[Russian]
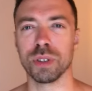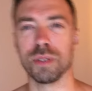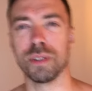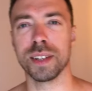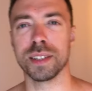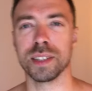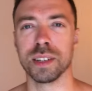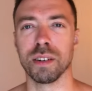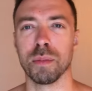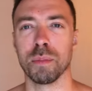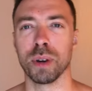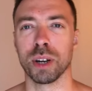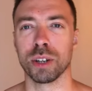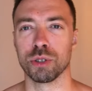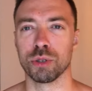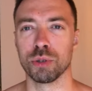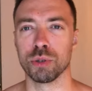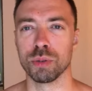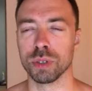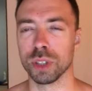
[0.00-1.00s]
давайте я вам
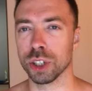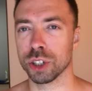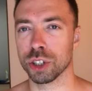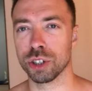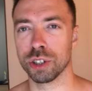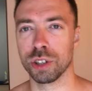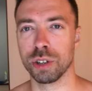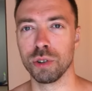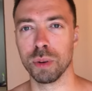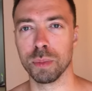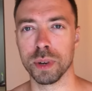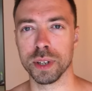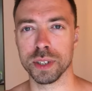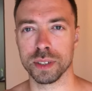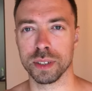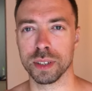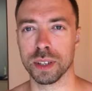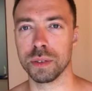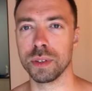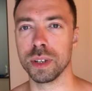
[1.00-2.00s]
покажу наше жилье. Мы
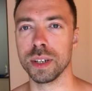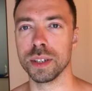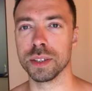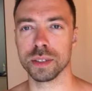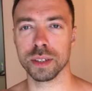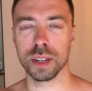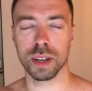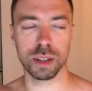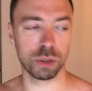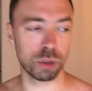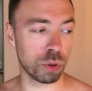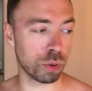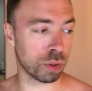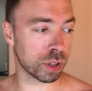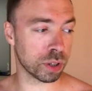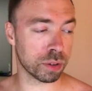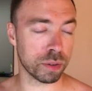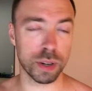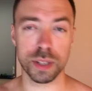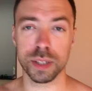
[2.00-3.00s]
остановились на
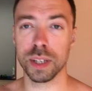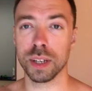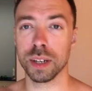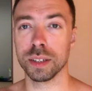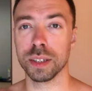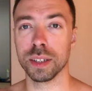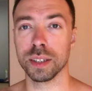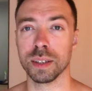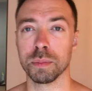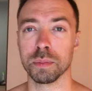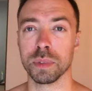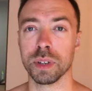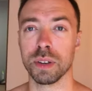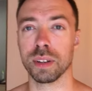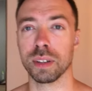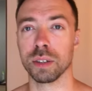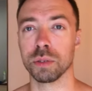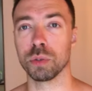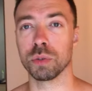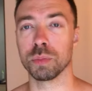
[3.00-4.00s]
арендованной квартире, где-то,
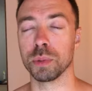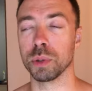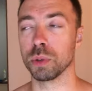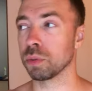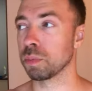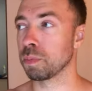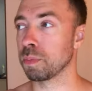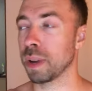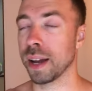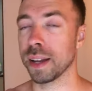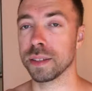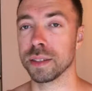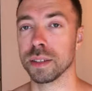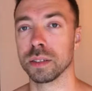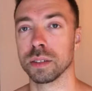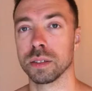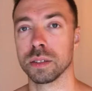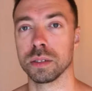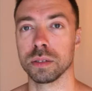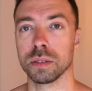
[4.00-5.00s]
наверное, тут минут пять
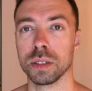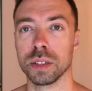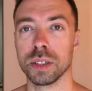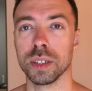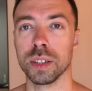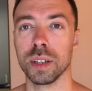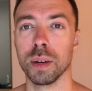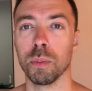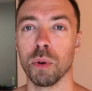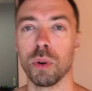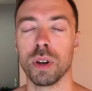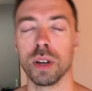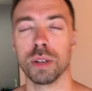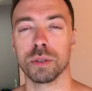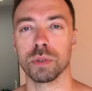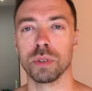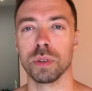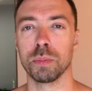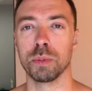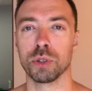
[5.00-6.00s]
идти до моря
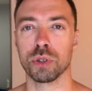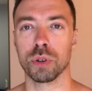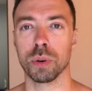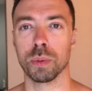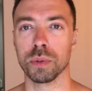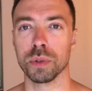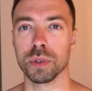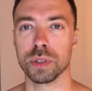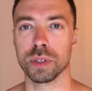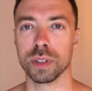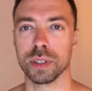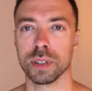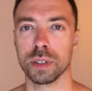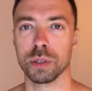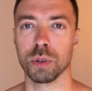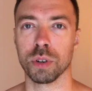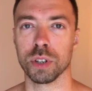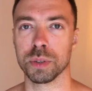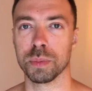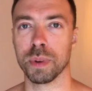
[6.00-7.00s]
отсюда пешком. То есть,
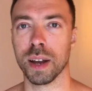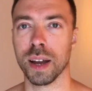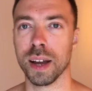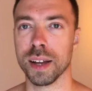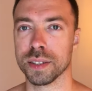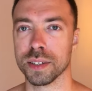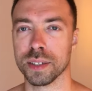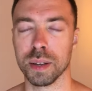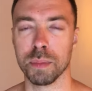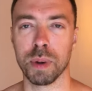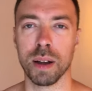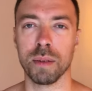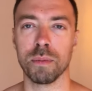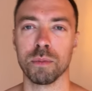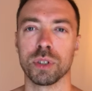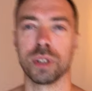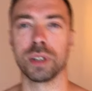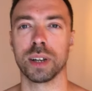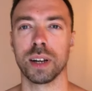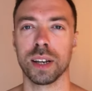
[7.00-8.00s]
кто разбирается, это прямо
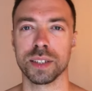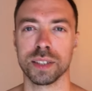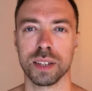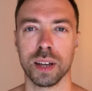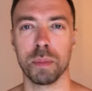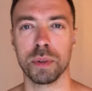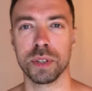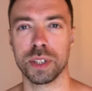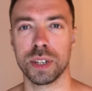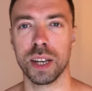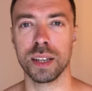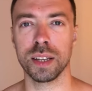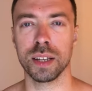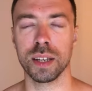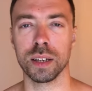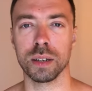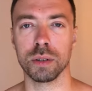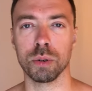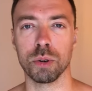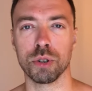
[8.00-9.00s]
возле колеса
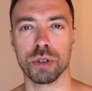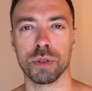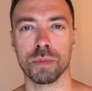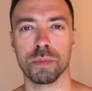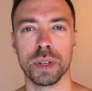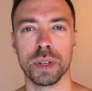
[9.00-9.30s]
обозрения, очень